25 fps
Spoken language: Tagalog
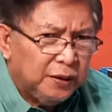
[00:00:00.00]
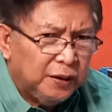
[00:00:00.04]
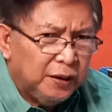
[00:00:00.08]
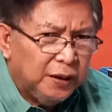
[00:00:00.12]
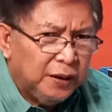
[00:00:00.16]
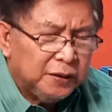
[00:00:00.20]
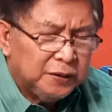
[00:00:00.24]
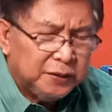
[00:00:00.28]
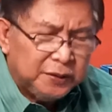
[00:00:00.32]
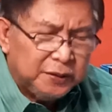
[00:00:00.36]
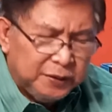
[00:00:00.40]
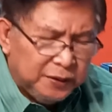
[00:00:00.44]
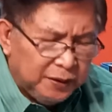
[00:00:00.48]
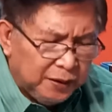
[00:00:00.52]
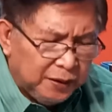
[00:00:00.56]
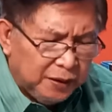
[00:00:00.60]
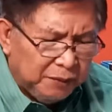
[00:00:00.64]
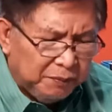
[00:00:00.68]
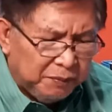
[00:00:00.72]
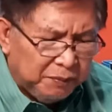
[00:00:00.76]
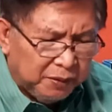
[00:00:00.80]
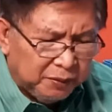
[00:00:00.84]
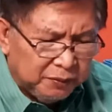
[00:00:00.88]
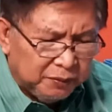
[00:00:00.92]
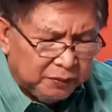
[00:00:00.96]
let's deal
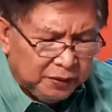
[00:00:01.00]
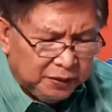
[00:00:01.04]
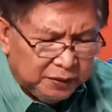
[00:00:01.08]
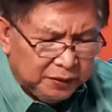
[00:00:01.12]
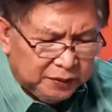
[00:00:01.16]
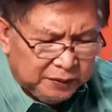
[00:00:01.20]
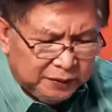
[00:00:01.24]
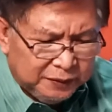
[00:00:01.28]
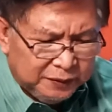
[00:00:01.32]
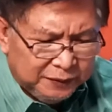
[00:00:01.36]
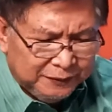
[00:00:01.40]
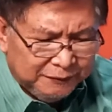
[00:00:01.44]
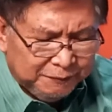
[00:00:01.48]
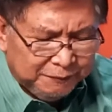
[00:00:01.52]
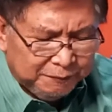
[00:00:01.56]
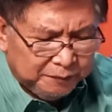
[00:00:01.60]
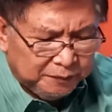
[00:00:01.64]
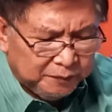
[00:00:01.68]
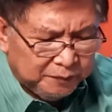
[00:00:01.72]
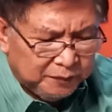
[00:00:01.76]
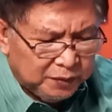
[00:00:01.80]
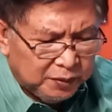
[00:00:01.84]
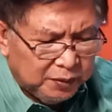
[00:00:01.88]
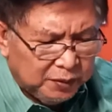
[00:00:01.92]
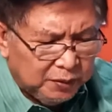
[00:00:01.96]
about this.
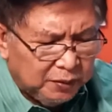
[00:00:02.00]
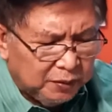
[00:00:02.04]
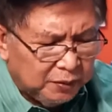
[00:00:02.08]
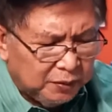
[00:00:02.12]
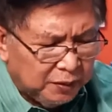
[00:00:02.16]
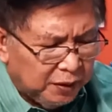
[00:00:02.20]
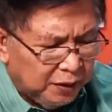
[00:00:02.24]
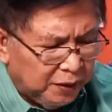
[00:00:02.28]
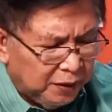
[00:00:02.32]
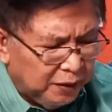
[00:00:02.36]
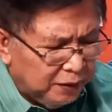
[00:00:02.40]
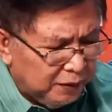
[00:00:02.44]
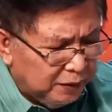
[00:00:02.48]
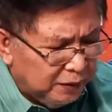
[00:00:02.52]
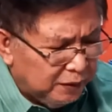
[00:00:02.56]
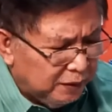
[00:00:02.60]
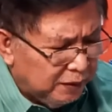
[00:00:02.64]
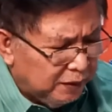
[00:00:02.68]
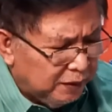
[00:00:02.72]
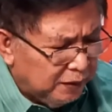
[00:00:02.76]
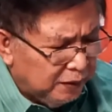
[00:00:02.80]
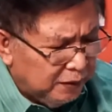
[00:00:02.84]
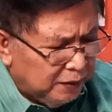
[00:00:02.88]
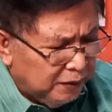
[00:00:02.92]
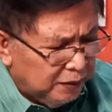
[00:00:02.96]
Okay?
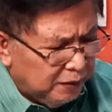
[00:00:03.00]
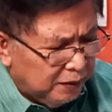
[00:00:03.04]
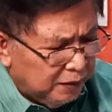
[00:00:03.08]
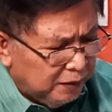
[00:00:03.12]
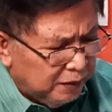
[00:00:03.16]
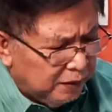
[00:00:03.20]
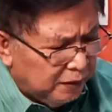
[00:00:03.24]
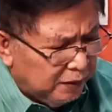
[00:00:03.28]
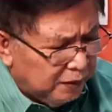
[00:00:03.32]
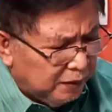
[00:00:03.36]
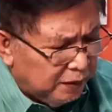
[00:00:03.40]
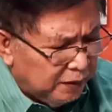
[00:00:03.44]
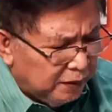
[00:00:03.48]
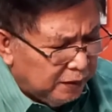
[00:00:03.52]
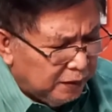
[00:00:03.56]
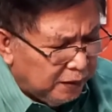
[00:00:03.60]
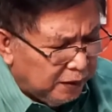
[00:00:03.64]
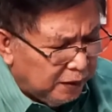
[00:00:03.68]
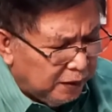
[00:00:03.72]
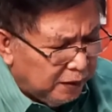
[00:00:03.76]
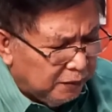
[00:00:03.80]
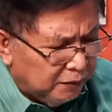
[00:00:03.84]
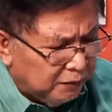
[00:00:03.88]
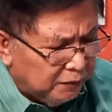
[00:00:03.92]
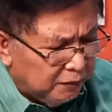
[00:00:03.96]

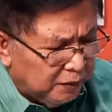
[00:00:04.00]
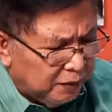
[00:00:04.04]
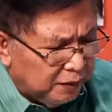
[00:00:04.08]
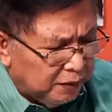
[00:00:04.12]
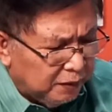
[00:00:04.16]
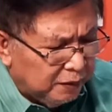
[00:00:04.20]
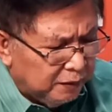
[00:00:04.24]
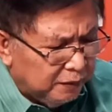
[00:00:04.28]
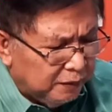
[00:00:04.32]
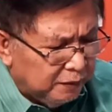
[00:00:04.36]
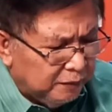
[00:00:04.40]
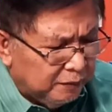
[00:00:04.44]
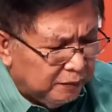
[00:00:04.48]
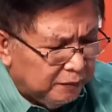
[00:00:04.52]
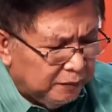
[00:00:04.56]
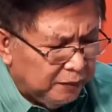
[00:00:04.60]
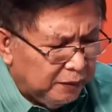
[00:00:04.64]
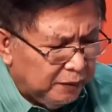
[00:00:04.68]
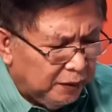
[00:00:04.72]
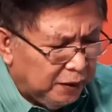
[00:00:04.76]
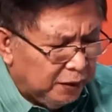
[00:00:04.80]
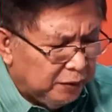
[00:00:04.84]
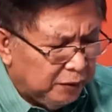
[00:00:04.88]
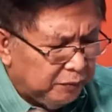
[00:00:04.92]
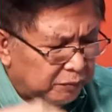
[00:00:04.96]
Now, uh,
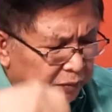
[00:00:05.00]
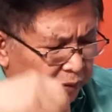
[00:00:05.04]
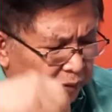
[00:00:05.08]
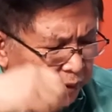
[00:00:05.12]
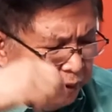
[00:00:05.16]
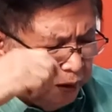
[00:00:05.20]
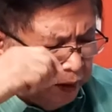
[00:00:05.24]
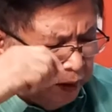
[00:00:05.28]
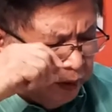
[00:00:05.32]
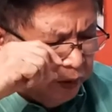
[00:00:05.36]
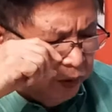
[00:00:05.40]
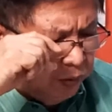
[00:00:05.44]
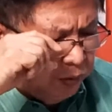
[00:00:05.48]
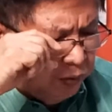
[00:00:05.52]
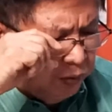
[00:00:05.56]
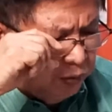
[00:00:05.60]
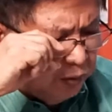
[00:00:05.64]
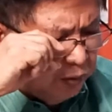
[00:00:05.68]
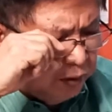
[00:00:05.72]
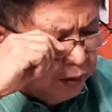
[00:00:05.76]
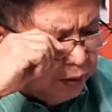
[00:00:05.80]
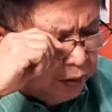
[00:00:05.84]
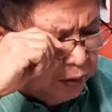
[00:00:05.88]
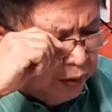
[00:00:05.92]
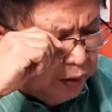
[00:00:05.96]
let me read to you
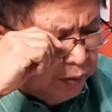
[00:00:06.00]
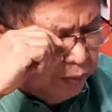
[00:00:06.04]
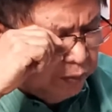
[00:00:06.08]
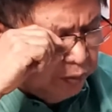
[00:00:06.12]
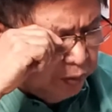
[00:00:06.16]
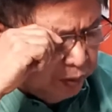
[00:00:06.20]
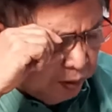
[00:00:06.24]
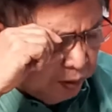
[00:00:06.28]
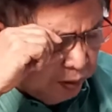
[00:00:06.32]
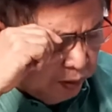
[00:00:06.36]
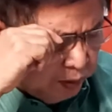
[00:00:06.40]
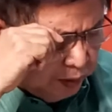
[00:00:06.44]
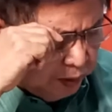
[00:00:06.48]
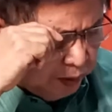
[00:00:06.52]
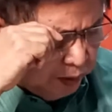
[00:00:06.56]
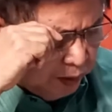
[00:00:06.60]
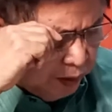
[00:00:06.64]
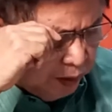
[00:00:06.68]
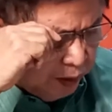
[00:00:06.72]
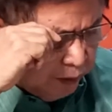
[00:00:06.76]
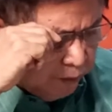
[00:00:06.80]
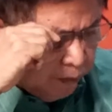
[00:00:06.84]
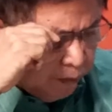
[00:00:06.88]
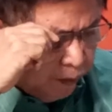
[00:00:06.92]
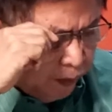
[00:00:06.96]
the scriptures.
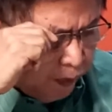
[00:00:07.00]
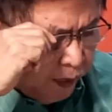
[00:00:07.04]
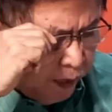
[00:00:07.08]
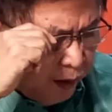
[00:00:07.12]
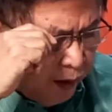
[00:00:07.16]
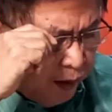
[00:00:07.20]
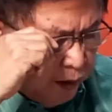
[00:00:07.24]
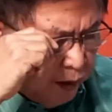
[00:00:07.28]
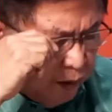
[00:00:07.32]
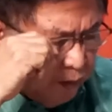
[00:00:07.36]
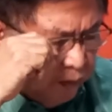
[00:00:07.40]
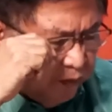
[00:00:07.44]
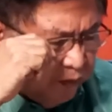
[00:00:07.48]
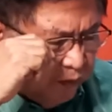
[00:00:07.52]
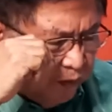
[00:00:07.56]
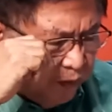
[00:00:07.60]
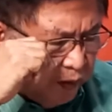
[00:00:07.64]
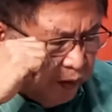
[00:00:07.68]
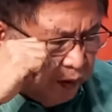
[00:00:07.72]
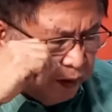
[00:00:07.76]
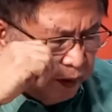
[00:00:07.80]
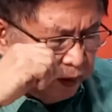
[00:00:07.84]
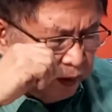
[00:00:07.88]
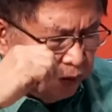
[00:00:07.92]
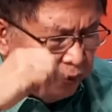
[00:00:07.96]

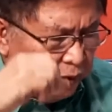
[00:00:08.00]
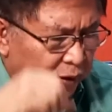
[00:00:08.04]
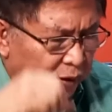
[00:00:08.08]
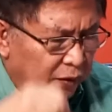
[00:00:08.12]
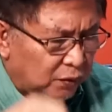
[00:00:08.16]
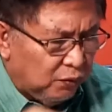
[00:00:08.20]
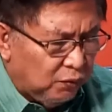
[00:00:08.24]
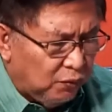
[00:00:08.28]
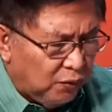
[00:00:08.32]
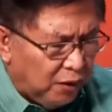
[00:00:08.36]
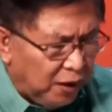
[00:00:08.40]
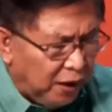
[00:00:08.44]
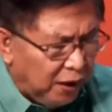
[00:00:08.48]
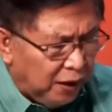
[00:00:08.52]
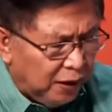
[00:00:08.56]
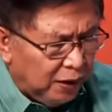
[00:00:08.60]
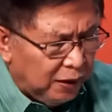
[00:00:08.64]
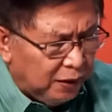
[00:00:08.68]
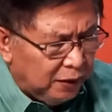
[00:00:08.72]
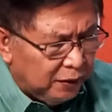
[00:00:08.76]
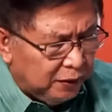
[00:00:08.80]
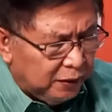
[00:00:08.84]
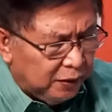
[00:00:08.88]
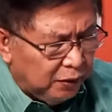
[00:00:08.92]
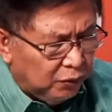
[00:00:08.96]
Verse 10,
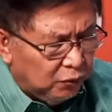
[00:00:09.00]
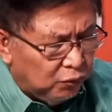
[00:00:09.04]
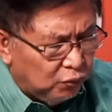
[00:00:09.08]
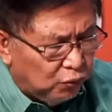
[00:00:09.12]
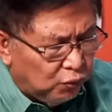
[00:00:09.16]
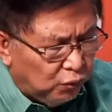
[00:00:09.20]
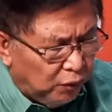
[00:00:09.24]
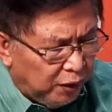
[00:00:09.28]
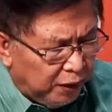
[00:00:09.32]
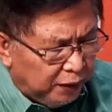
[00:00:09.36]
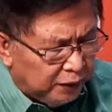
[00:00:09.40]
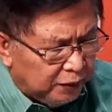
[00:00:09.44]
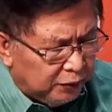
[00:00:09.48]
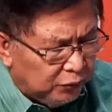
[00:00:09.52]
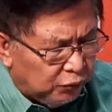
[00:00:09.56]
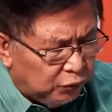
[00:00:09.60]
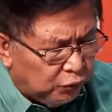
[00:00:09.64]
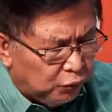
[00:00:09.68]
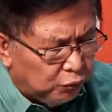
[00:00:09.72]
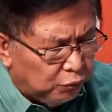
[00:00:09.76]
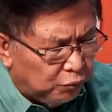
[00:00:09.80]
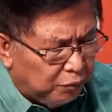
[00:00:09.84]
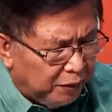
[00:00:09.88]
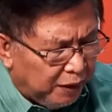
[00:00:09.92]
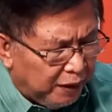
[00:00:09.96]
While they went
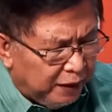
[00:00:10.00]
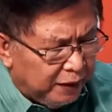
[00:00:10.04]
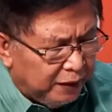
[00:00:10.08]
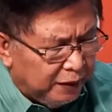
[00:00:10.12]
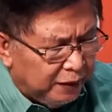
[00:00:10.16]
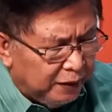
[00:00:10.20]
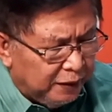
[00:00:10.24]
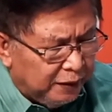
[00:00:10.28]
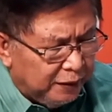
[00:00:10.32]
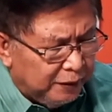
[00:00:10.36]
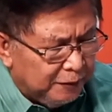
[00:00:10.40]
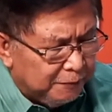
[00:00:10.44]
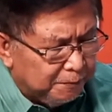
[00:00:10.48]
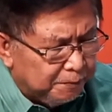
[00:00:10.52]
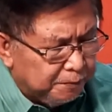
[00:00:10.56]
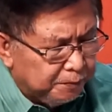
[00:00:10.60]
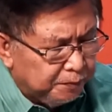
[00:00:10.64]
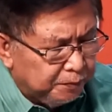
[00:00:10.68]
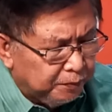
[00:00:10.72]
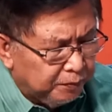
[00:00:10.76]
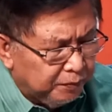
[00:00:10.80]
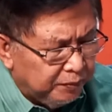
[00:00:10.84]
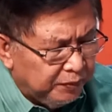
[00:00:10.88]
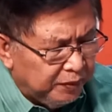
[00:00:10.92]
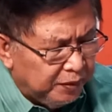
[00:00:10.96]
to buy,
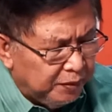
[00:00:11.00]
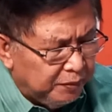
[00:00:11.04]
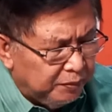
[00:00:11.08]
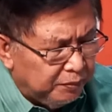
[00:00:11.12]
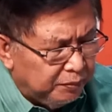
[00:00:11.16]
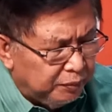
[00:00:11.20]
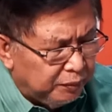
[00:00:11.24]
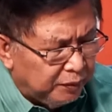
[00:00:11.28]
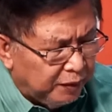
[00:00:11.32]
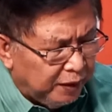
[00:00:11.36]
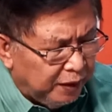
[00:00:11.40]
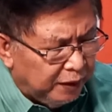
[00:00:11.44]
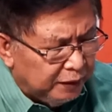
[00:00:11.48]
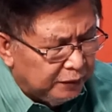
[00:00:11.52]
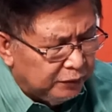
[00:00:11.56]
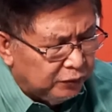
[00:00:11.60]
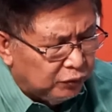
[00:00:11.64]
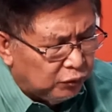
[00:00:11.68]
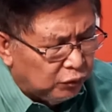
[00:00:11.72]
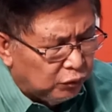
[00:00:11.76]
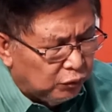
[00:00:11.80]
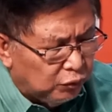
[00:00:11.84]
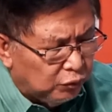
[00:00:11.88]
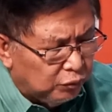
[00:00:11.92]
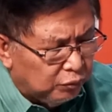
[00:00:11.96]
the
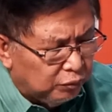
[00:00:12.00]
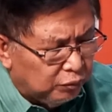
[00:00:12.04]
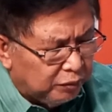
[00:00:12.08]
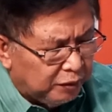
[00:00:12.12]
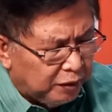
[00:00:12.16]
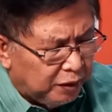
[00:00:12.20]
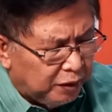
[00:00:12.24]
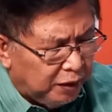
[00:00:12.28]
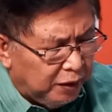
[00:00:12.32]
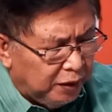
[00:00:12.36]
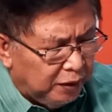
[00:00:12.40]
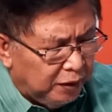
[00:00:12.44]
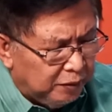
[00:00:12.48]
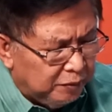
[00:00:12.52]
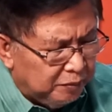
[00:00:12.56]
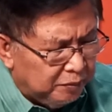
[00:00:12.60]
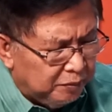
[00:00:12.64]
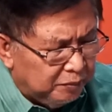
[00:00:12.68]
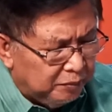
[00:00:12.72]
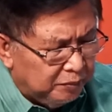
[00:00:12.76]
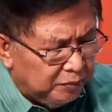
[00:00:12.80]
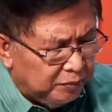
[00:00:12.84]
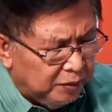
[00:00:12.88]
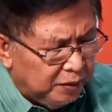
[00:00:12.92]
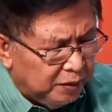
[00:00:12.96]
bridegroom
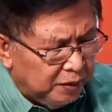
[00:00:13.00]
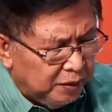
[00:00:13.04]
came,